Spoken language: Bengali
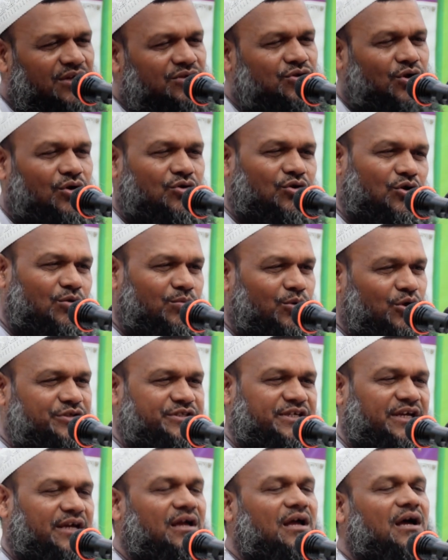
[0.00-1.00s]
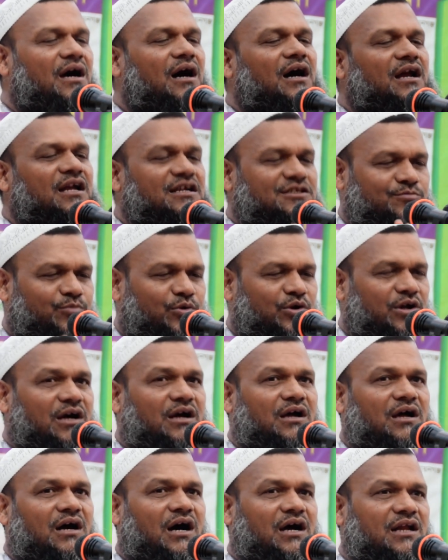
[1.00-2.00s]
তখনও বলছে আর আসবো না
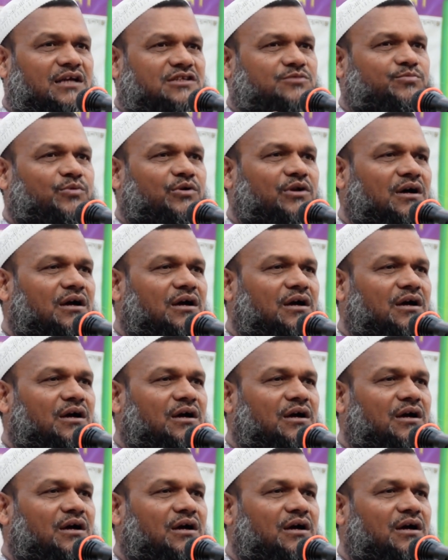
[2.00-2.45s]
আর আসবো